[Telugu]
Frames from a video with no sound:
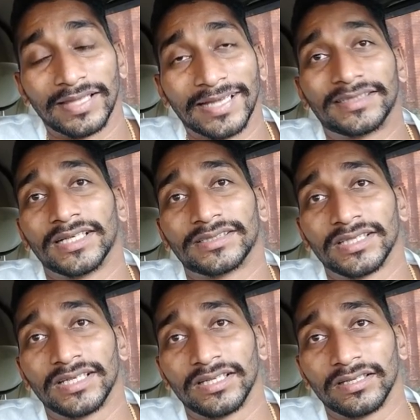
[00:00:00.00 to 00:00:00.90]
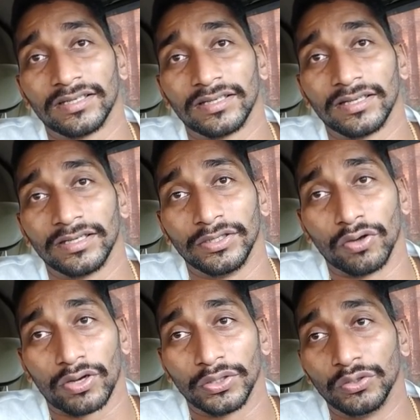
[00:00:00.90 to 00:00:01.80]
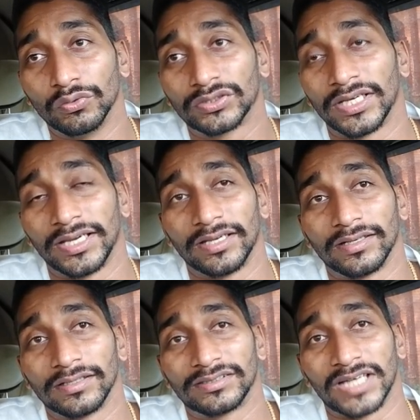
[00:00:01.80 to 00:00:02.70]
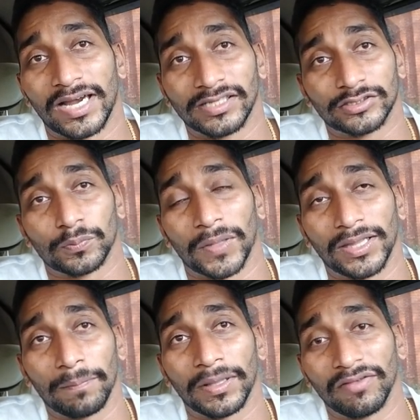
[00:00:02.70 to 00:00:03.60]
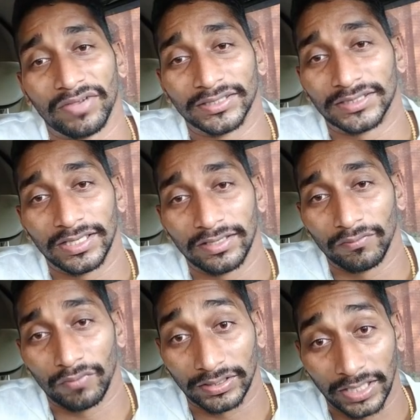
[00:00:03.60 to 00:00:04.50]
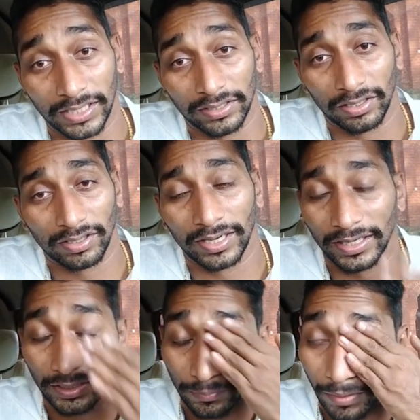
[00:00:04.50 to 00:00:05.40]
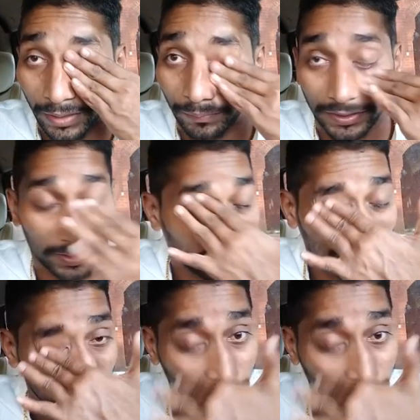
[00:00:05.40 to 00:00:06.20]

దయచేసి ఈ యొక్క న్యూస్ని ఛానల్స్ పదే పదే వేసి వాళ్ళ తల్లిదండ్రులు అనేది బాధపెట్టకండి